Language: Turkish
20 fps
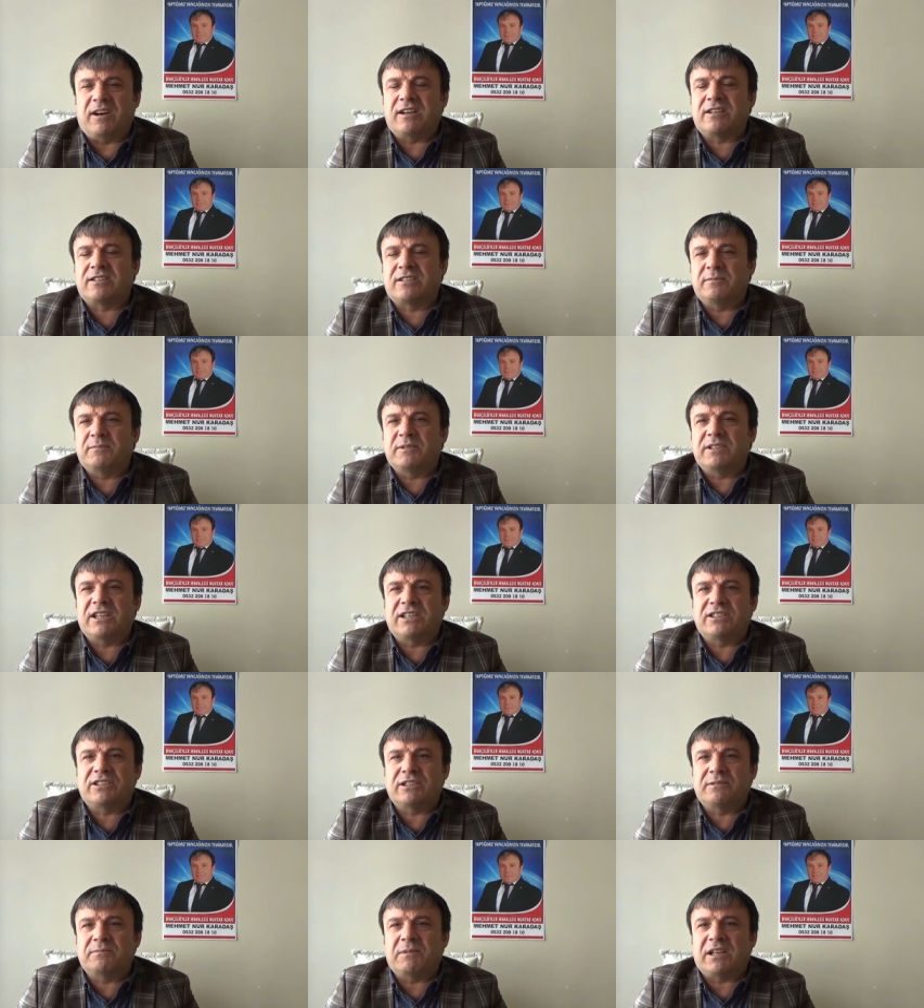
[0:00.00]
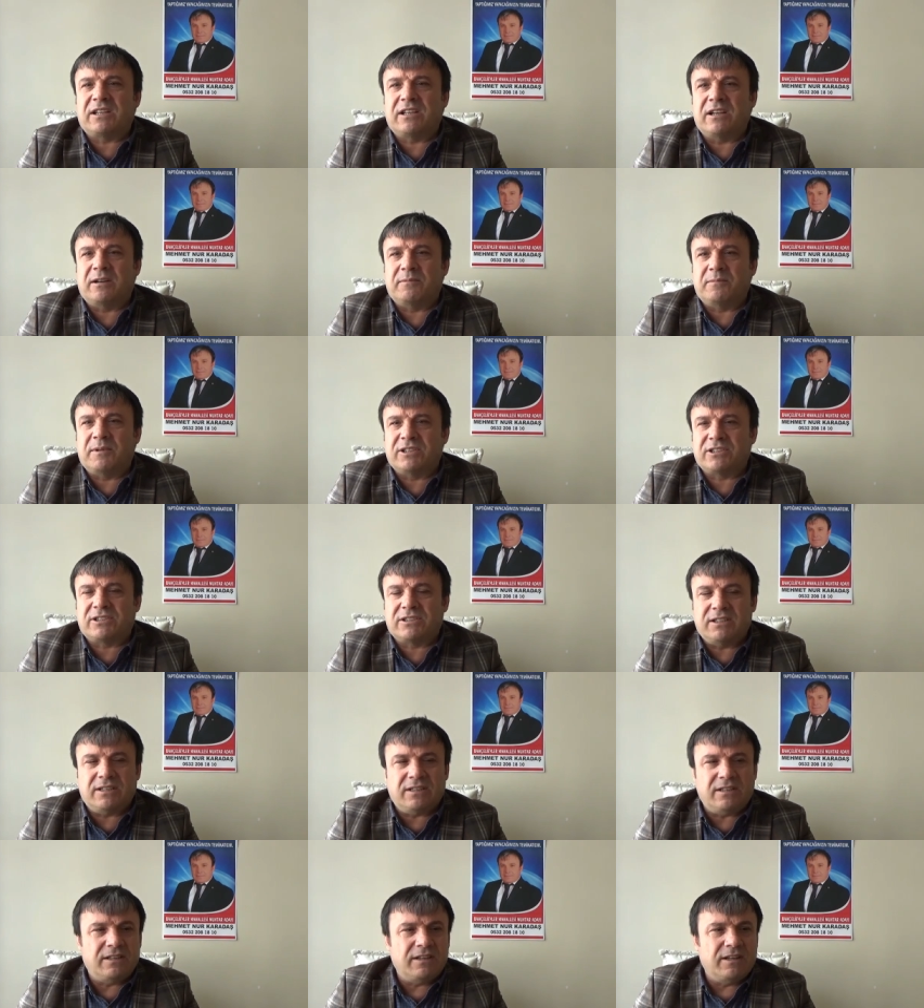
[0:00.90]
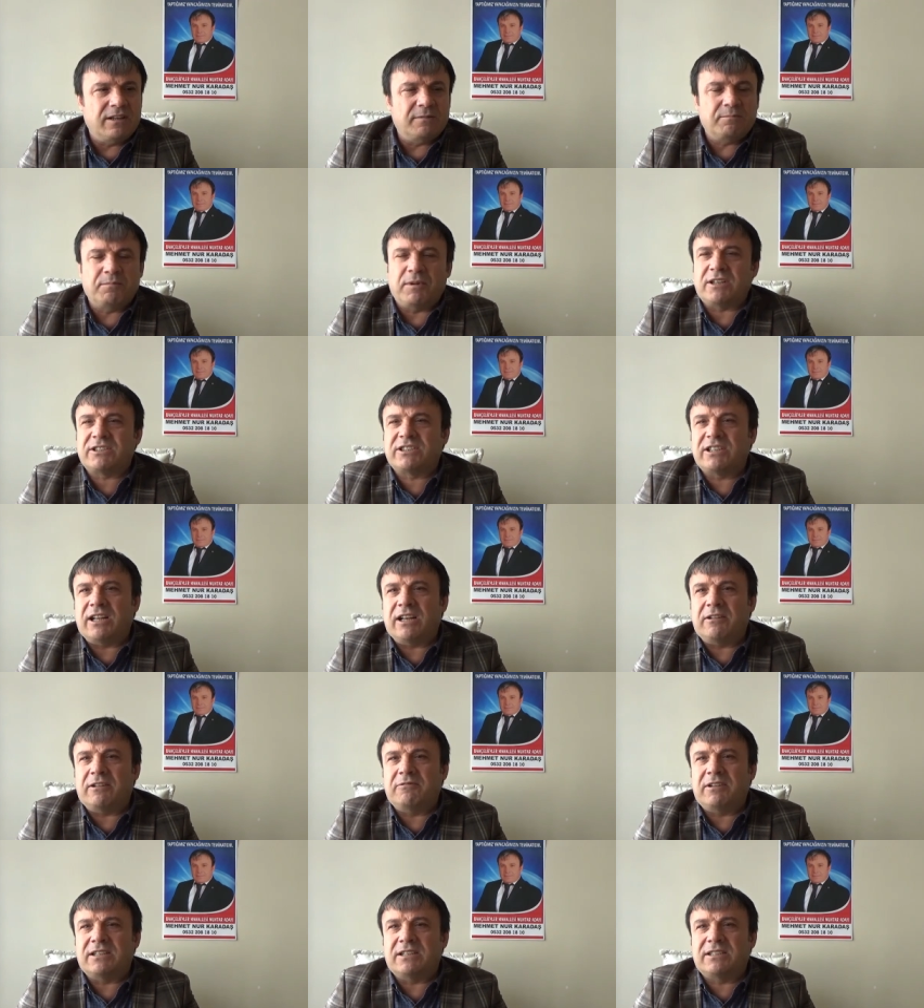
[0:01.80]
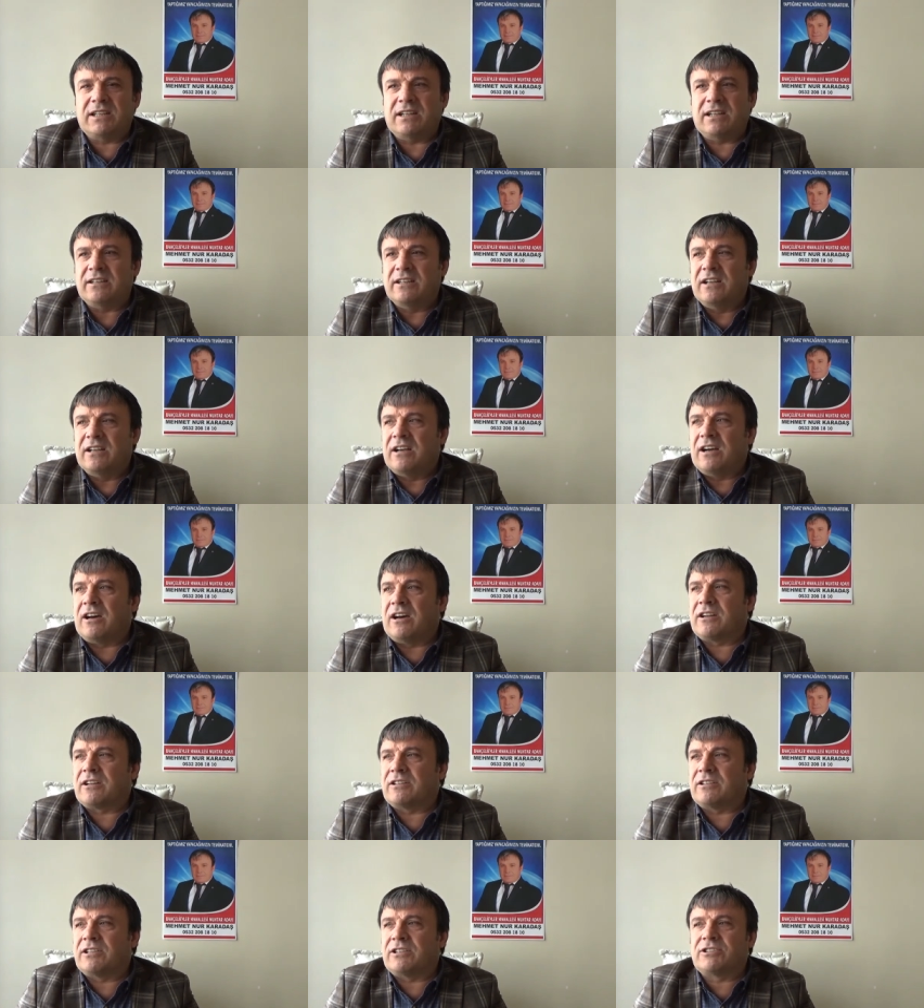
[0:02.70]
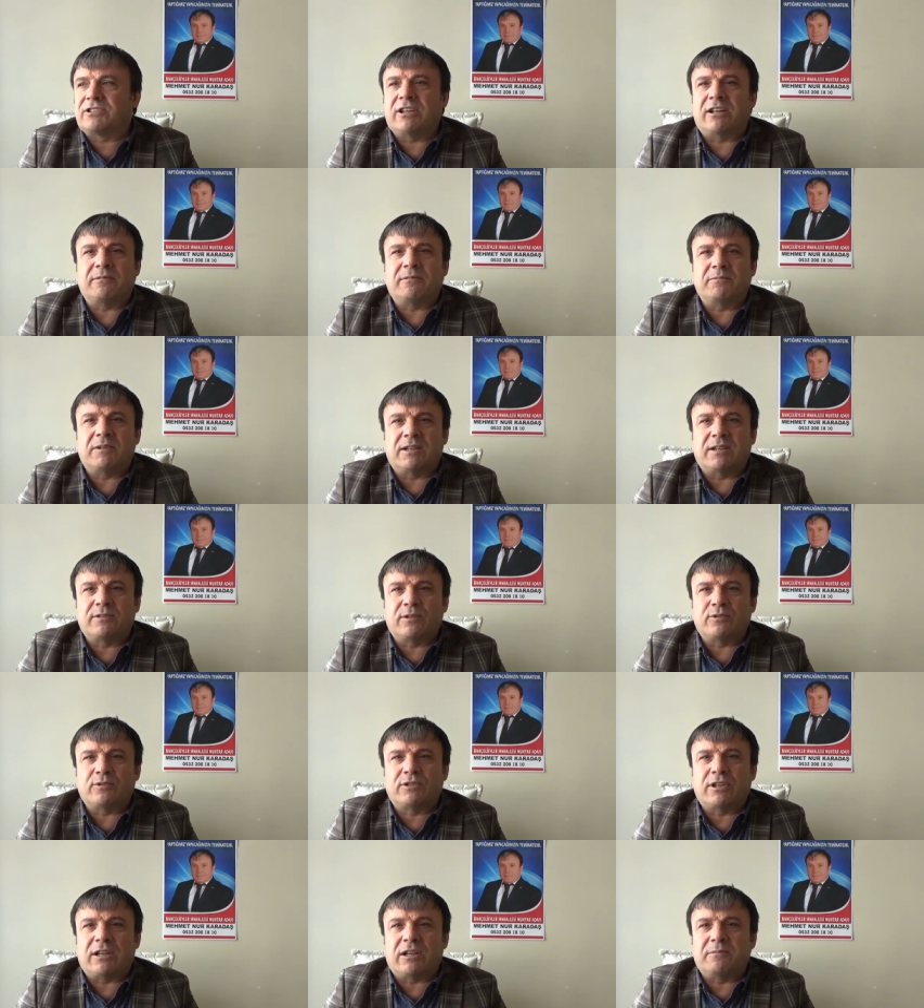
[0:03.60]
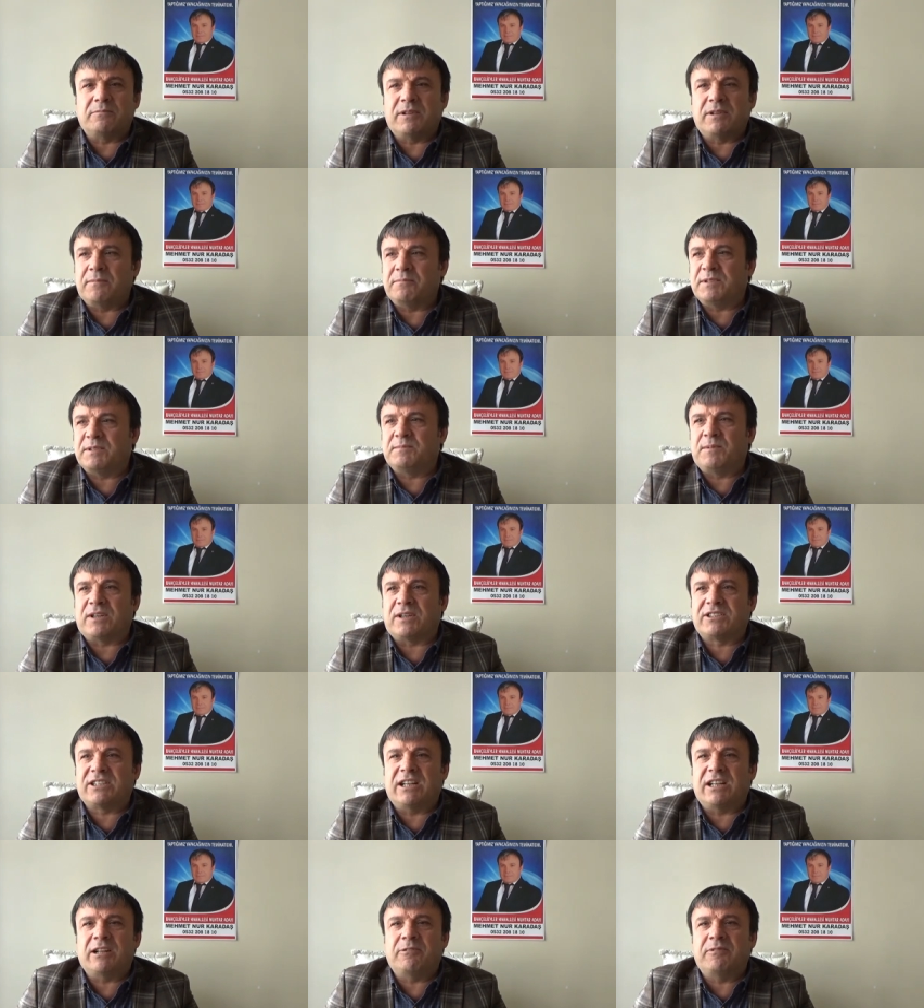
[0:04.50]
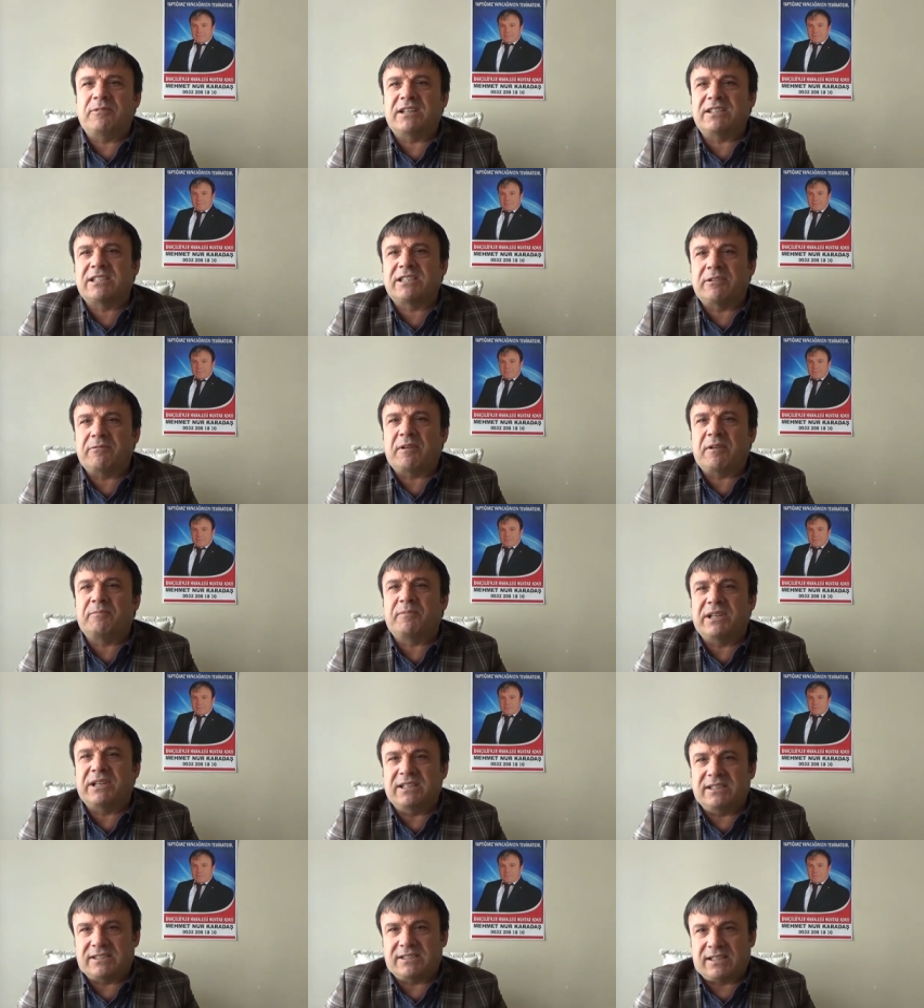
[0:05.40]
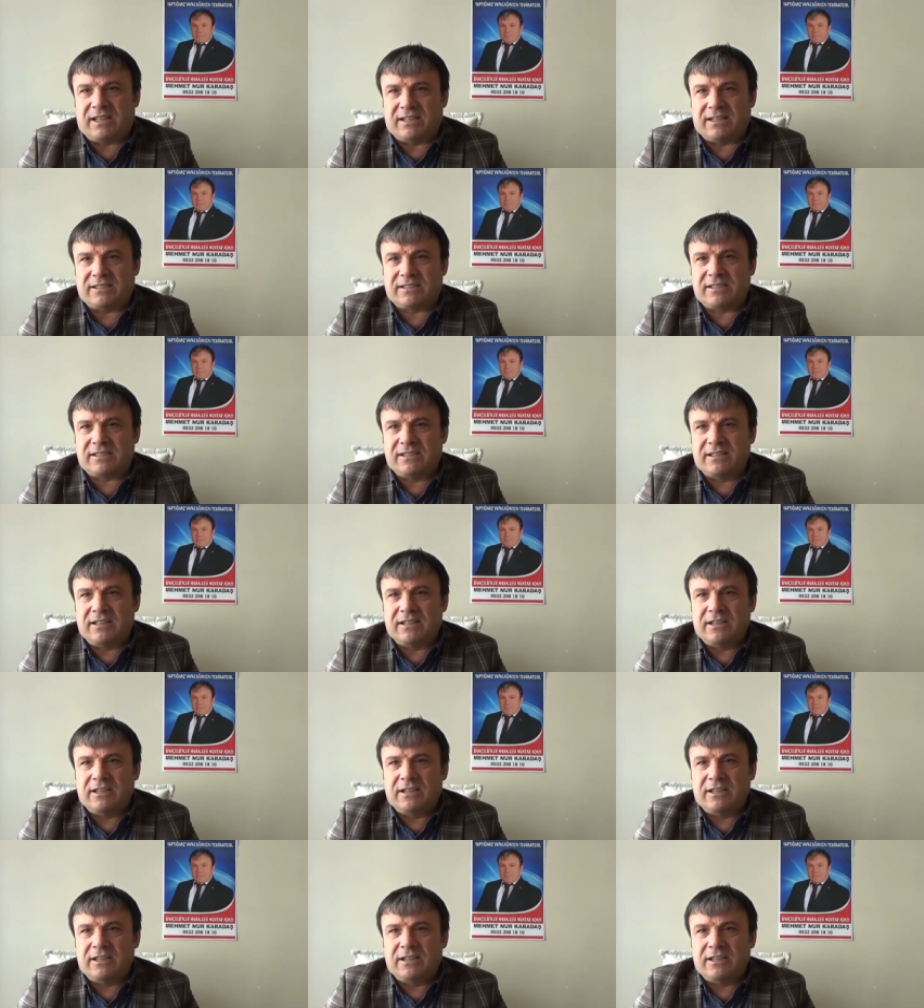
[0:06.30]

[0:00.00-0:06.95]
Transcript: vaktimi geçirmek amaçtı. bahçelerlerden arkadaşlarımla, dostlarımla biz bahçelerleri seven bir insanız.